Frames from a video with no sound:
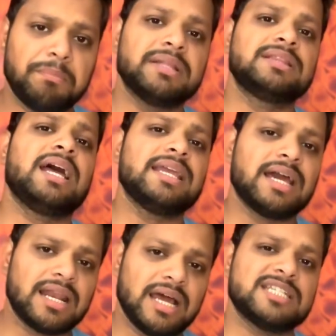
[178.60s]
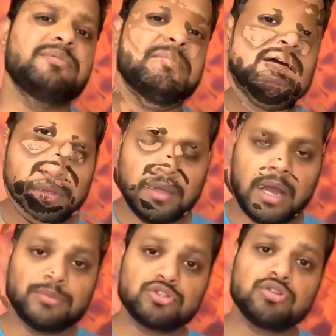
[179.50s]
बनता है यार लाजमी बात है
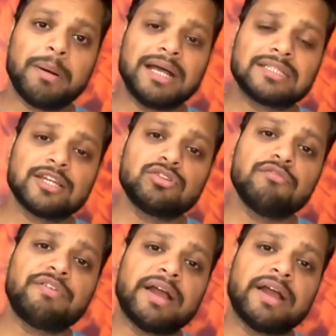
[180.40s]
अब दोस्तों बात करता हूँ